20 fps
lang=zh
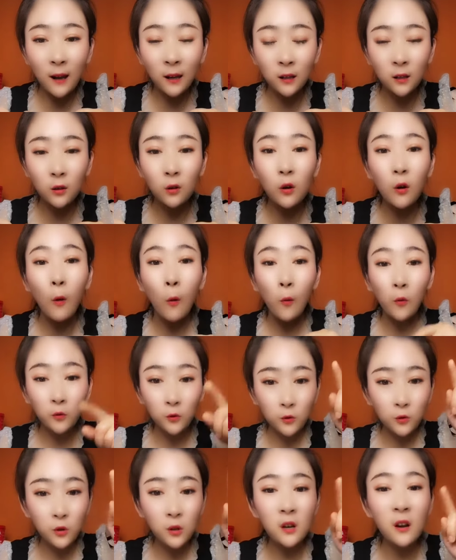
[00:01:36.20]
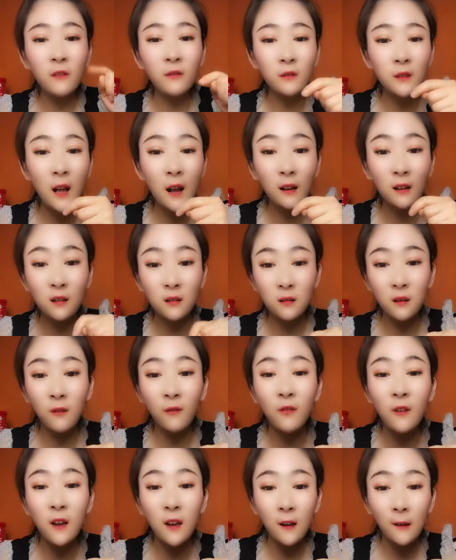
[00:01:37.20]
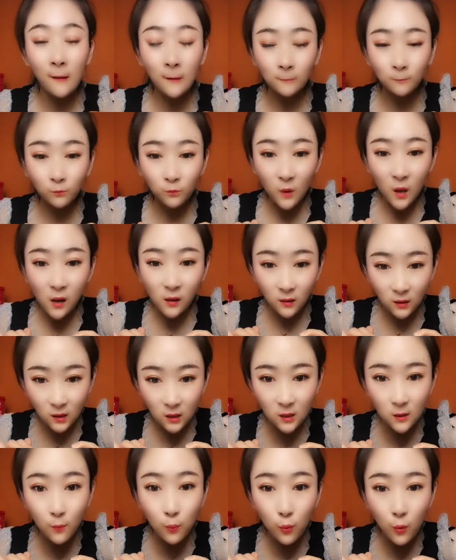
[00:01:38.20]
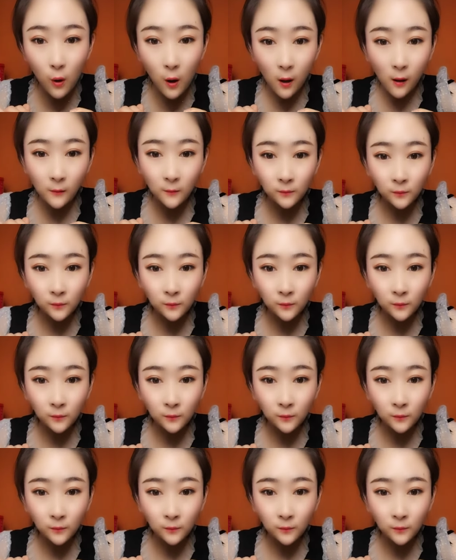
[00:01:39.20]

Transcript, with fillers: 完以后去客服那领一份食谱，